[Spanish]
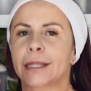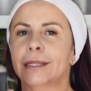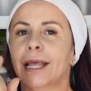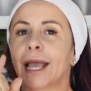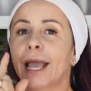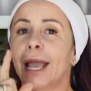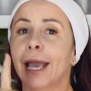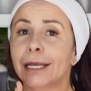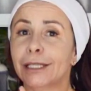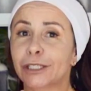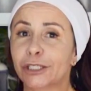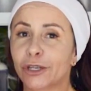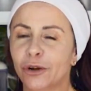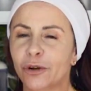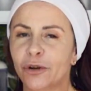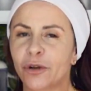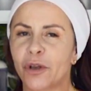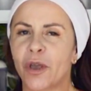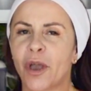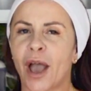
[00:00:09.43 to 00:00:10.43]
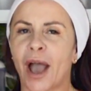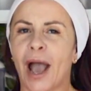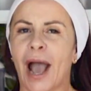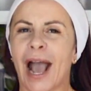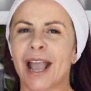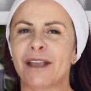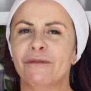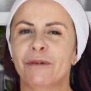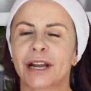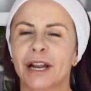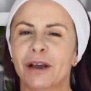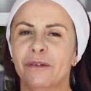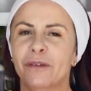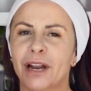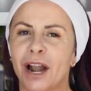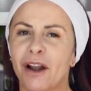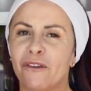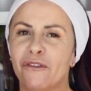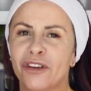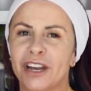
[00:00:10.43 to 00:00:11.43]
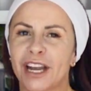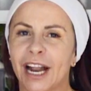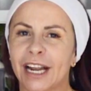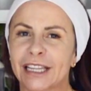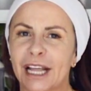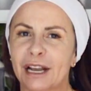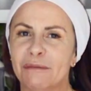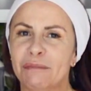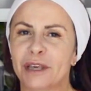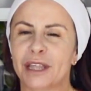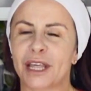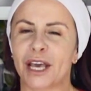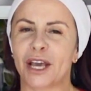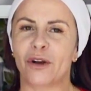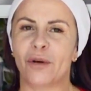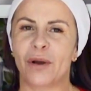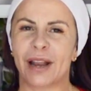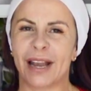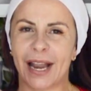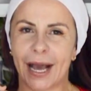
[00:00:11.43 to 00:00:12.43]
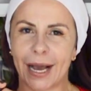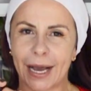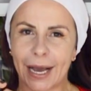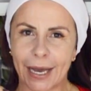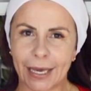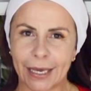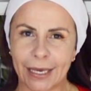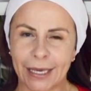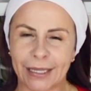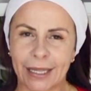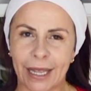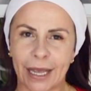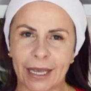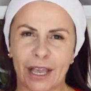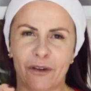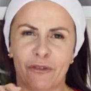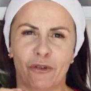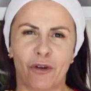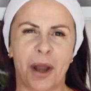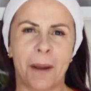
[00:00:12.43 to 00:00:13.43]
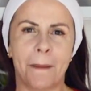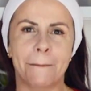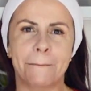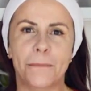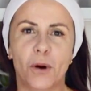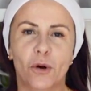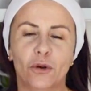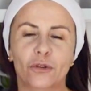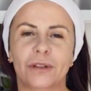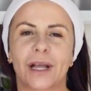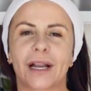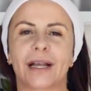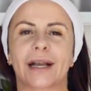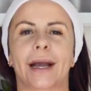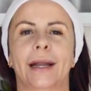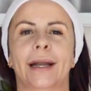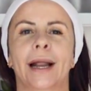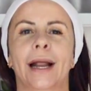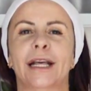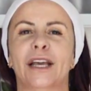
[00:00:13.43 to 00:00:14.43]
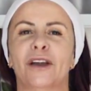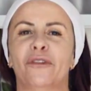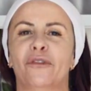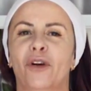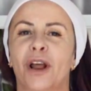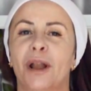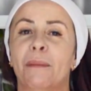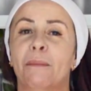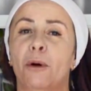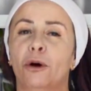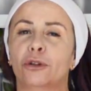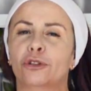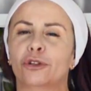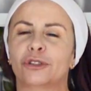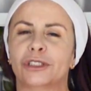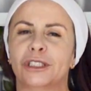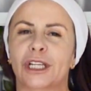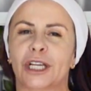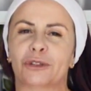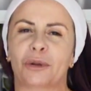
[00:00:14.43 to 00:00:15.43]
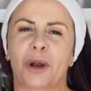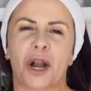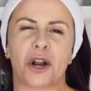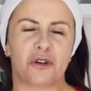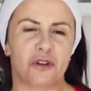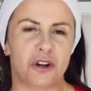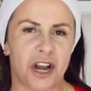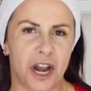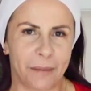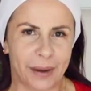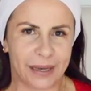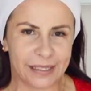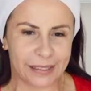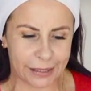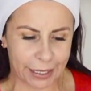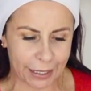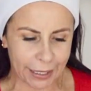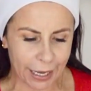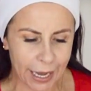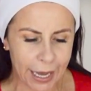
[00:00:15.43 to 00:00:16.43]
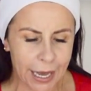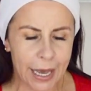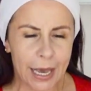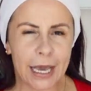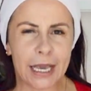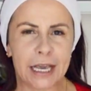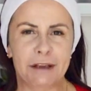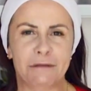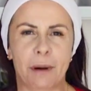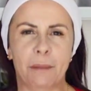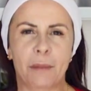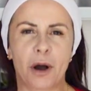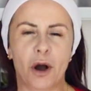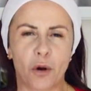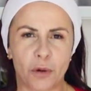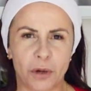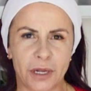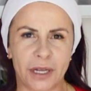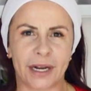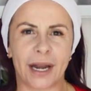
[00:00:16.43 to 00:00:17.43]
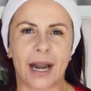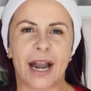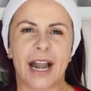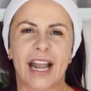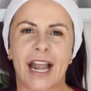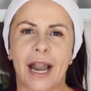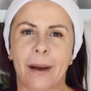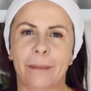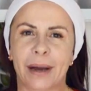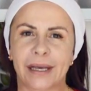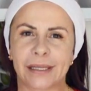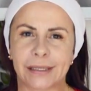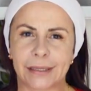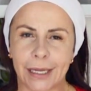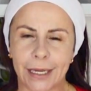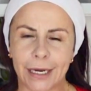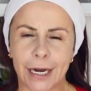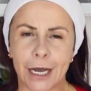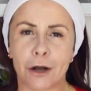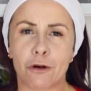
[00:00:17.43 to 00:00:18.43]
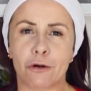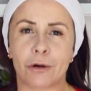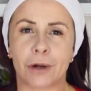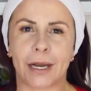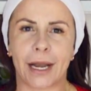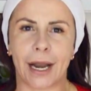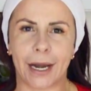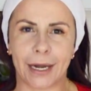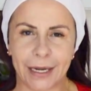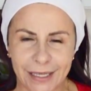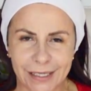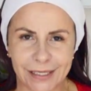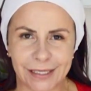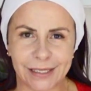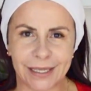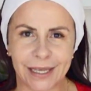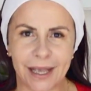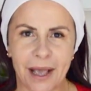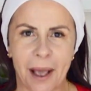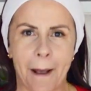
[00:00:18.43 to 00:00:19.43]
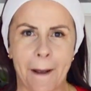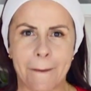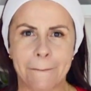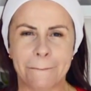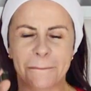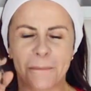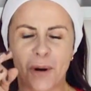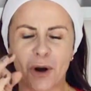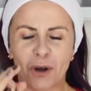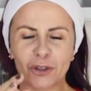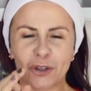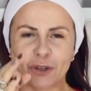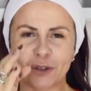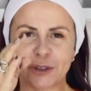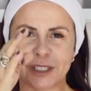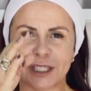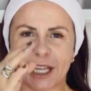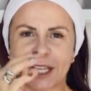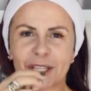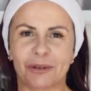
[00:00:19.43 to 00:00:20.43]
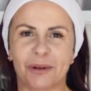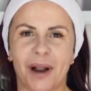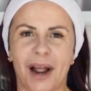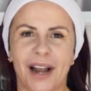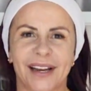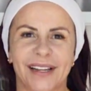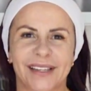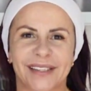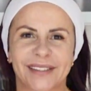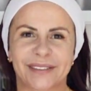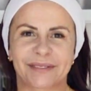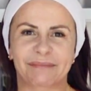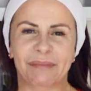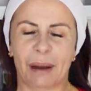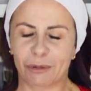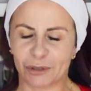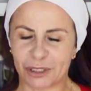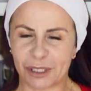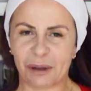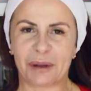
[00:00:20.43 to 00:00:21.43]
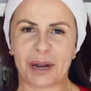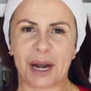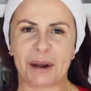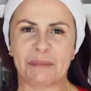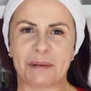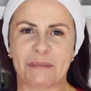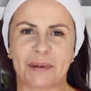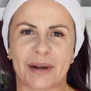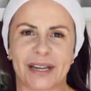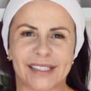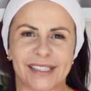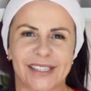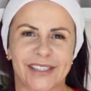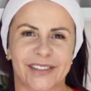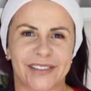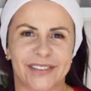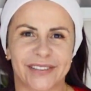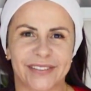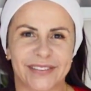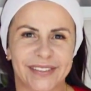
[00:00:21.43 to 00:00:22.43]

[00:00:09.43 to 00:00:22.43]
De hecho, Ahí van a ver al final del video en la cajita que fue el boom del canal, que fue el Botox natural con la maicena y vamos a unir la maicena con el anís. Botox natural. Vamos a ver la preparación.